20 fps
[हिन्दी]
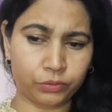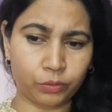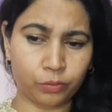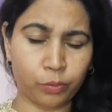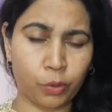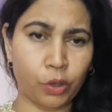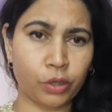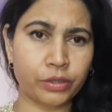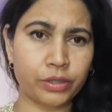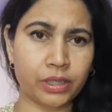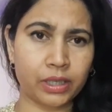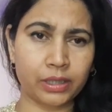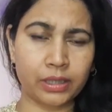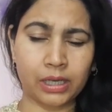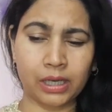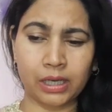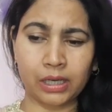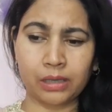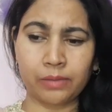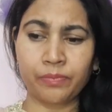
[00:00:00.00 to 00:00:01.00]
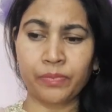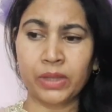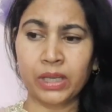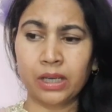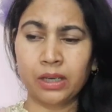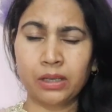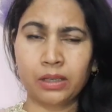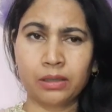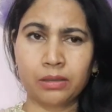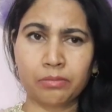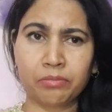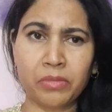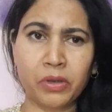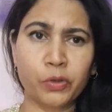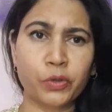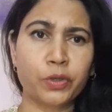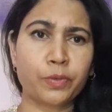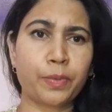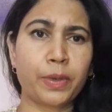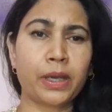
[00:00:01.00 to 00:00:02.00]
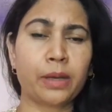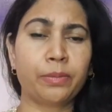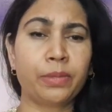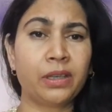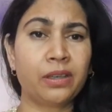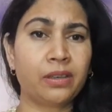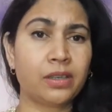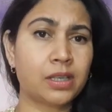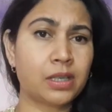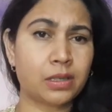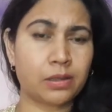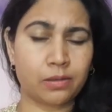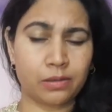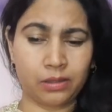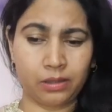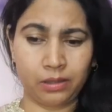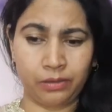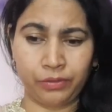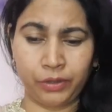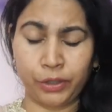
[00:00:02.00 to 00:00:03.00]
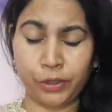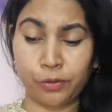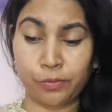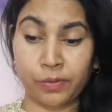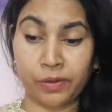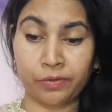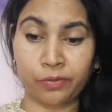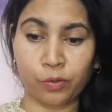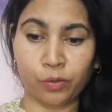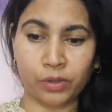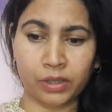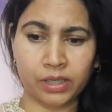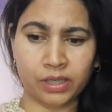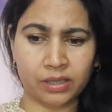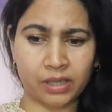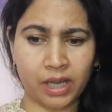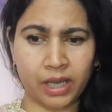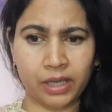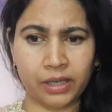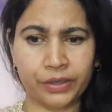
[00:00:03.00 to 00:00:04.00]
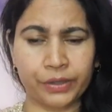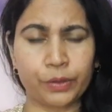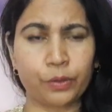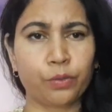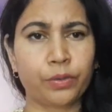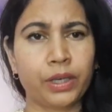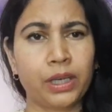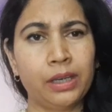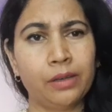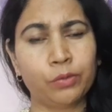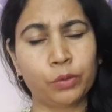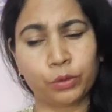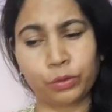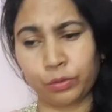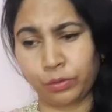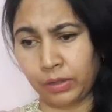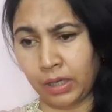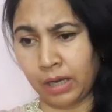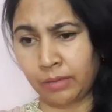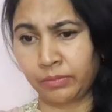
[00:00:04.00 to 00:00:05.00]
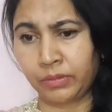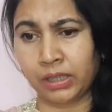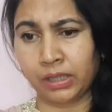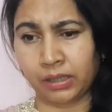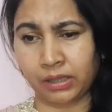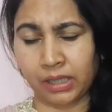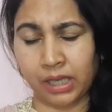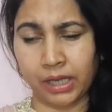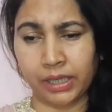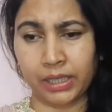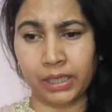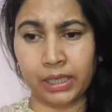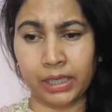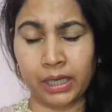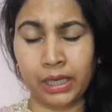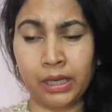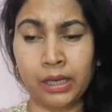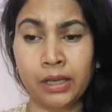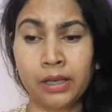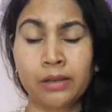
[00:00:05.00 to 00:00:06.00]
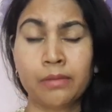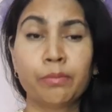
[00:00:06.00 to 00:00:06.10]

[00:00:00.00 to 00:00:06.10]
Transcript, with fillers: बहुत ज़्यादा मैं उस पर अभी इस वीडियो में फोकस नहीं करूंगी वो तो काम करता ही है